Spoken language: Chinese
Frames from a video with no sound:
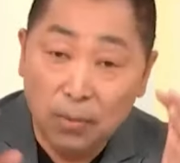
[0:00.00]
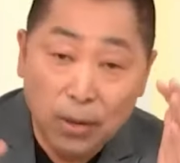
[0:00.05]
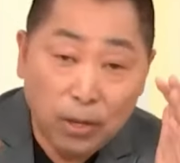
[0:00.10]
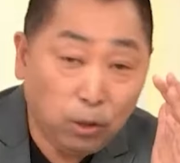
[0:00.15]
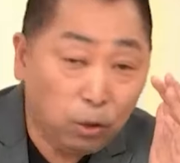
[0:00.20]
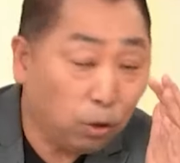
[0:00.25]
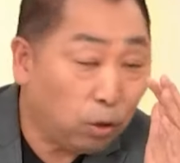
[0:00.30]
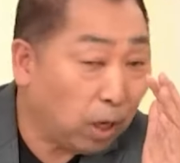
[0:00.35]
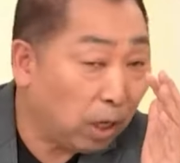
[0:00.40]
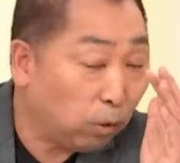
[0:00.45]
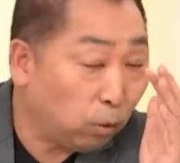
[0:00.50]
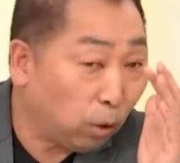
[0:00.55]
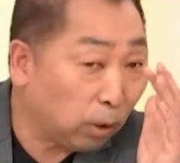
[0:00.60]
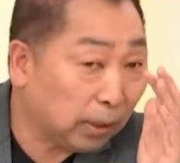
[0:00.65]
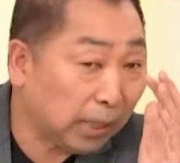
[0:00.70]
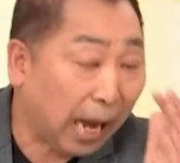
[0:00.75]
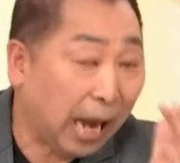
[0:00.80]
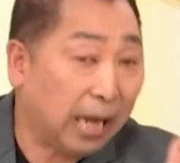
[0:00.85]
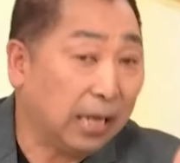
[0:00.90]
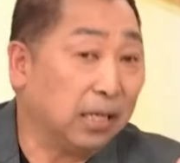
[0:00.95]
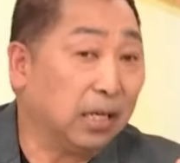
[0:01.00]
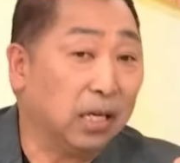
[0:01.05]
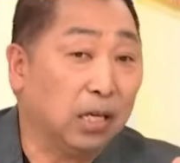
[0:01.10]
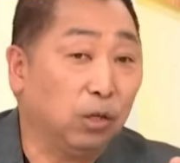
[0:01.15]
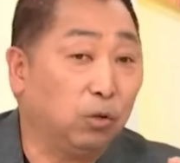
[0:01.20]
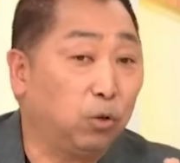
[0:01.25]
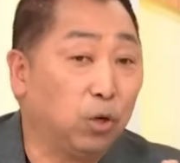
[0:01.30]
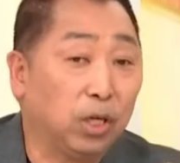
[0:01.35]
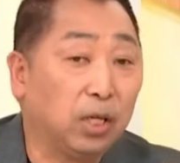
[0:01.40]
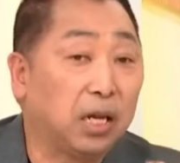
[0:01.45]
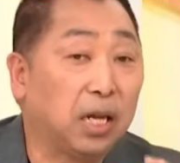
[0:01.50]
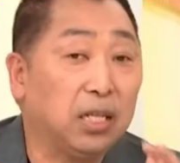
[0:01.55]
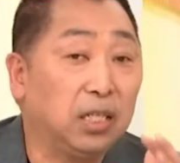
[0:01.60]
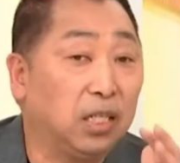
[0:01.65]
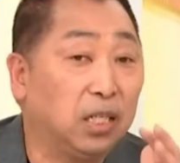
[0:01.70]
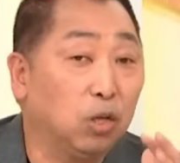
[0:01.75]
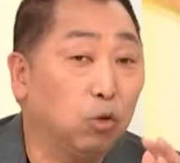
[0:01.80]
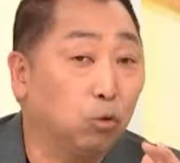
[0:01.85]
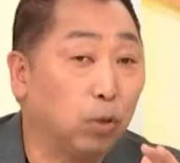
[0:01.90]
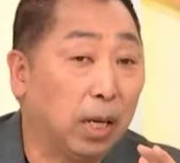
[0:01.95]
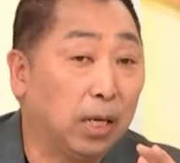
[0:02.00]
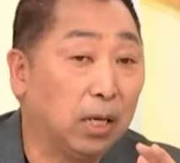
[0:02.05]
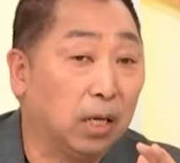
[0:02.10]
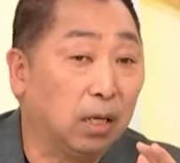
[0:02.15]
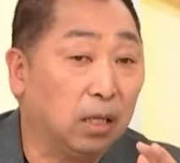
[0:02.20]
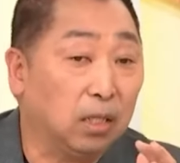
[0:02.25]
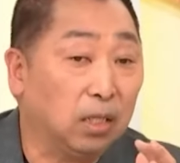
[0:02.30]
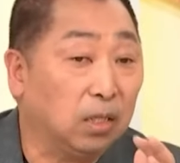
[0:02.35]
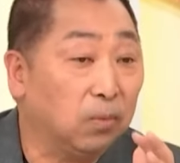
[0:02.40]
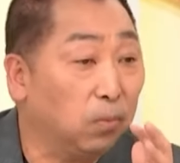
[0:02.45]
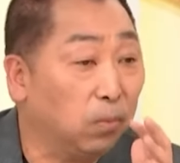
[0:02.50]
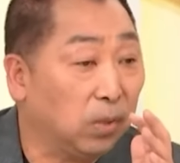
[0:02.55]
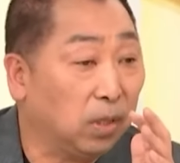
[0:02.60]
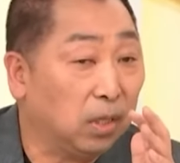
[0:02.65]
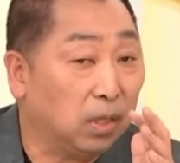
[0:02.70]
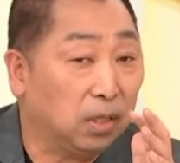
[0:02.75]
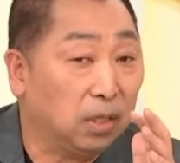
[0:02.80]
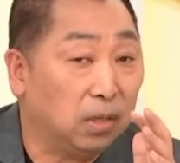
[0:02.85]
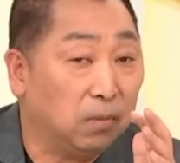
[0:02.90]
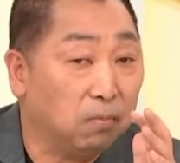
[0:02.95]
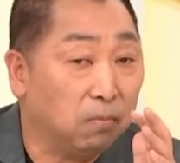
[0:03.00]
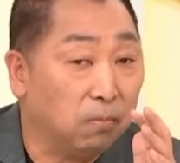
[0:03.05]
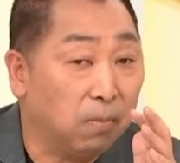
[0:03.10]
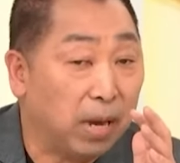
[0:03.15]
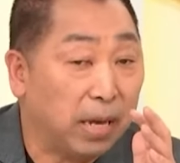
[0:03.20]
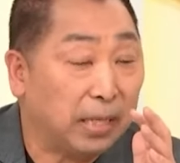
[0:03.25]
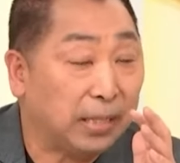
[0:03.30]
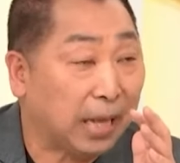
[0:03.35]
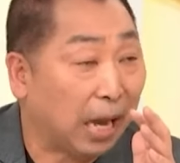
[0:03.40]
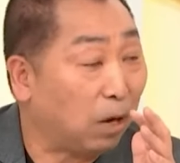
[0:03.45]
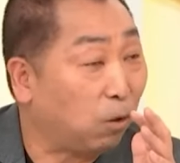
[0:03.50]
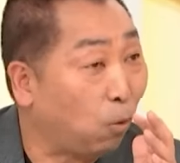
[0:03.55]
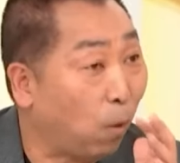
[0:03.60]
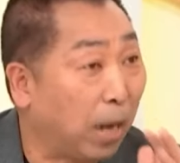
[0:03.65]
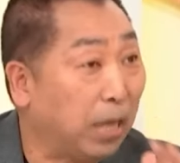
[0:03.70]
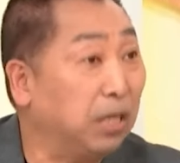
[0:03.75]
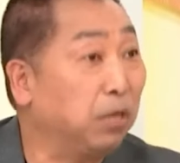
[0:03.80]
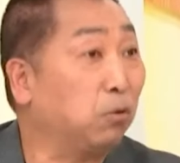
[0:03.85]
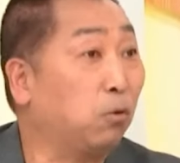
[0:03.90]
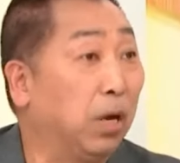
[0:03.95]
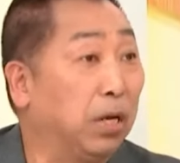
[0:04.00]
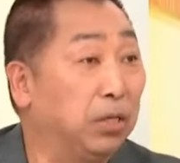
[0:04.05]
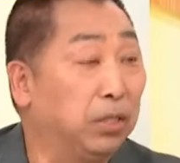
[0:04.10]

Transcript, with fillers: 里面有很多谈的，你觉得跟金砖呢已经已经没啥关